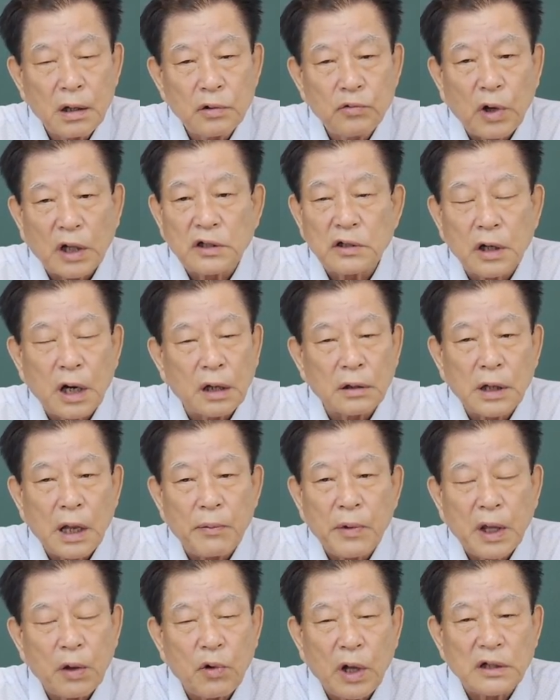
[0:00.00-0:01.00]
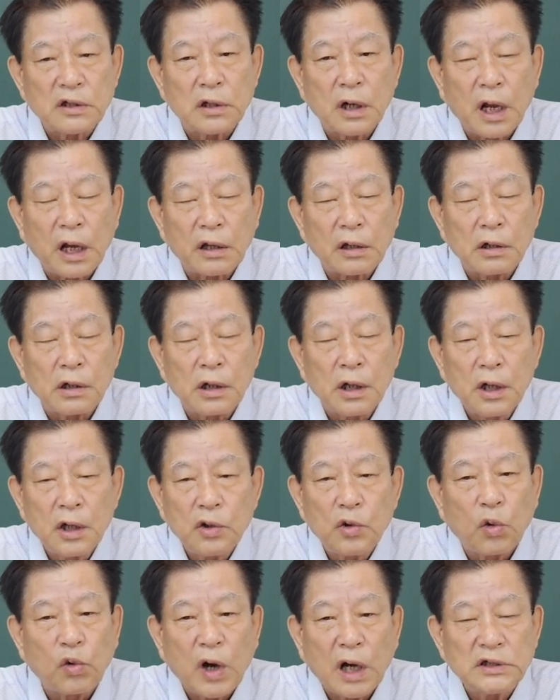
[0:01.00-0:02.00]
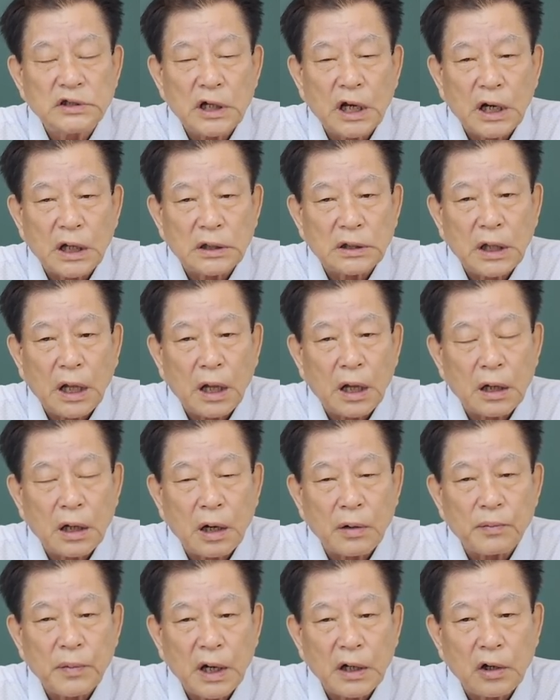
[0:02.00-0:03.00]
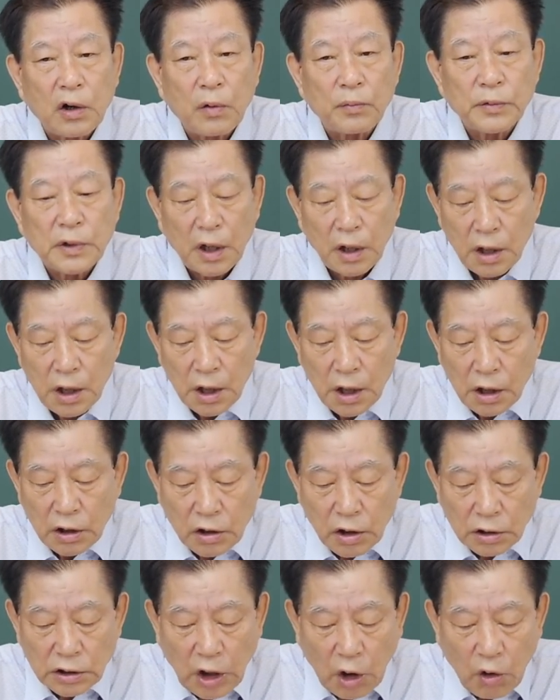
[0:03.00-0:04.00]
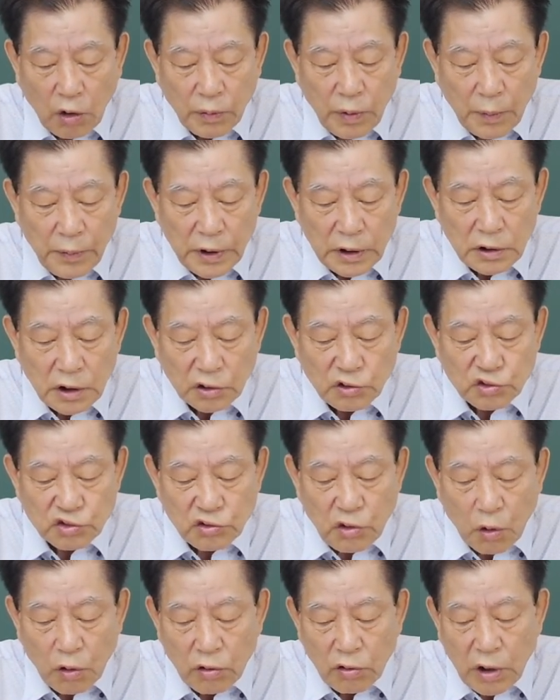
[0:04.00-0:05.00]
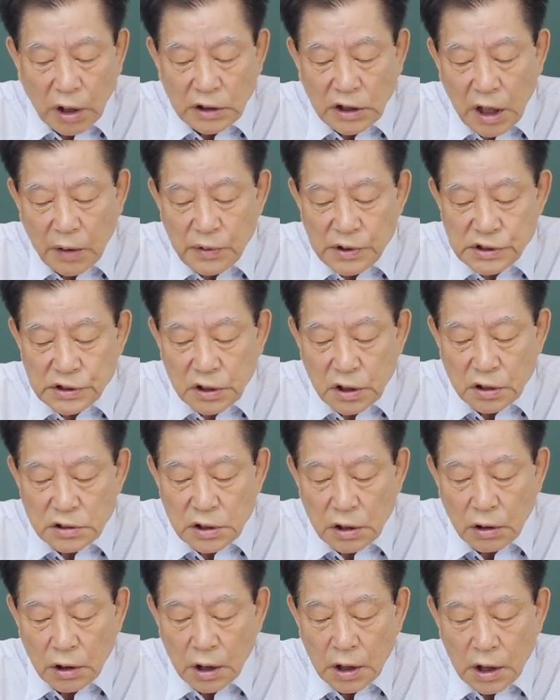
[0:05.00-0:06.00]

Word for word: 남에게 완전하기를 요구하지 않았다라는 말이 나옵니다. 그렇다고 보면 이제 주공과 대비시켜서